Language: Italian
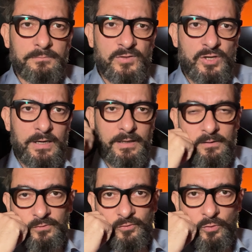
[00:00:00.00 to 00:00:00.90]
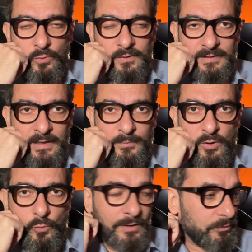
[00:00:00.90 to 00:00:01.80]
già lì sono,
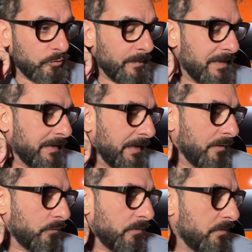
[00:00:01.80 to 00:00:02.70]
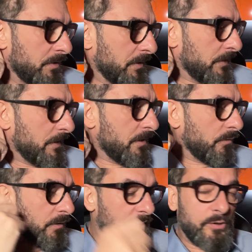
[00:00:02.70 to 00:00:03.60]
sarebbero 4.000 euro.
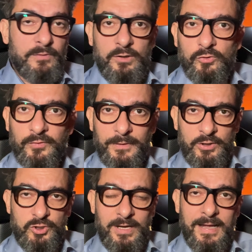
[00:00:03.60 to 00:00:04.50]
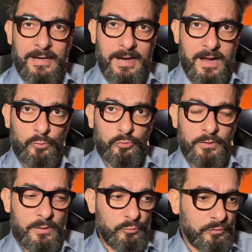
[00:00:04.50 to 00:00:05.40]
Ora, io vedo sfrecciare auto
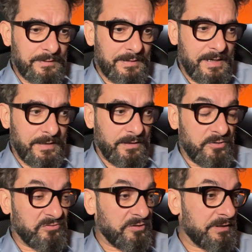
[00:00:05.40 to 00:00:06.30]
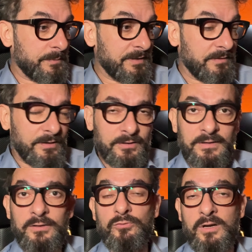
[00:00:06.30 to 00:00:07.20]
in autostrada, io solitamente vado
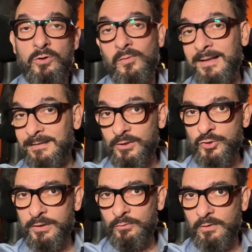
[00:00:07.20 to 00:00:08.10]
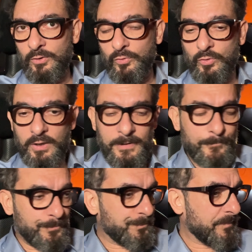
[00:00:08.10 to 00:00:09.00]
addirittura a 90-100 all'ora,
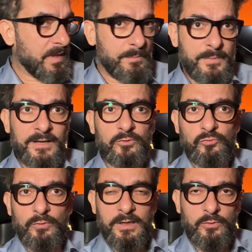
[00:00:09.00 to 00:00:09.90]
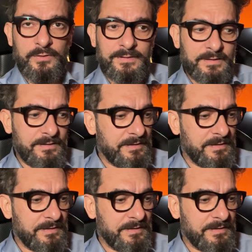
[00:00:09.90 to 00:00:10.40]
mi metto sulla corsia di